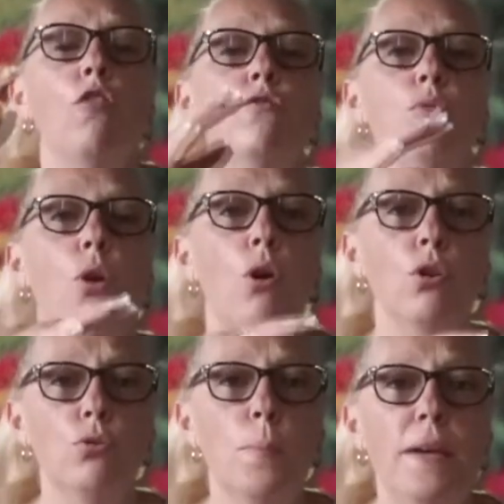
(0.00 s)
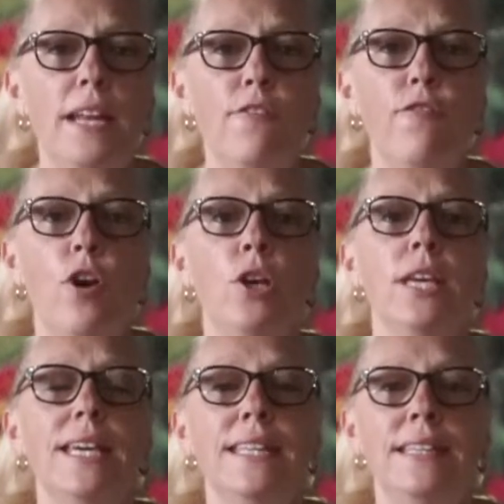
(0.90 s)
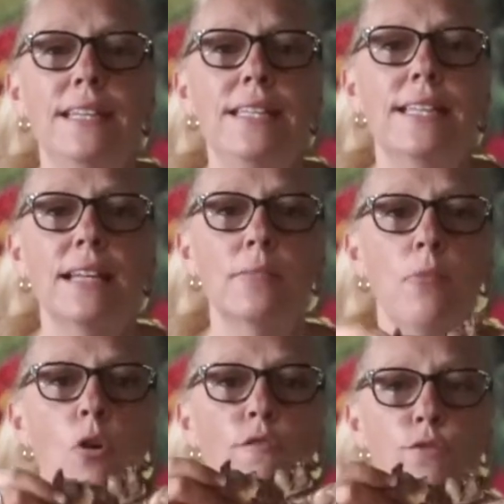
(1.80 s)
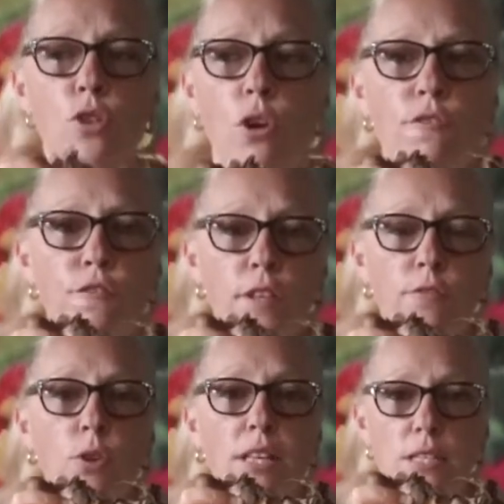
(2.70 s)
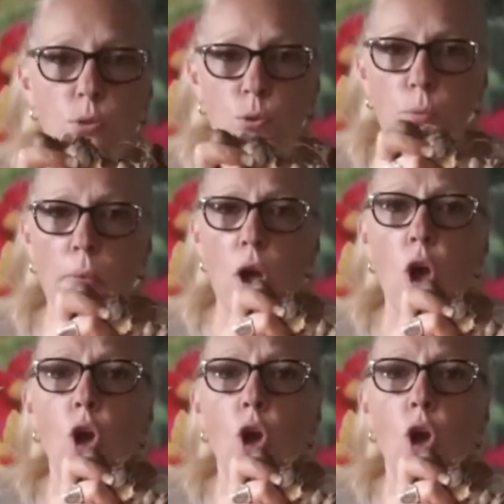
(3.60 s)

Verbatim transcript: vous recoupez les feuilles et délicatement vous enlevez vos rhizomes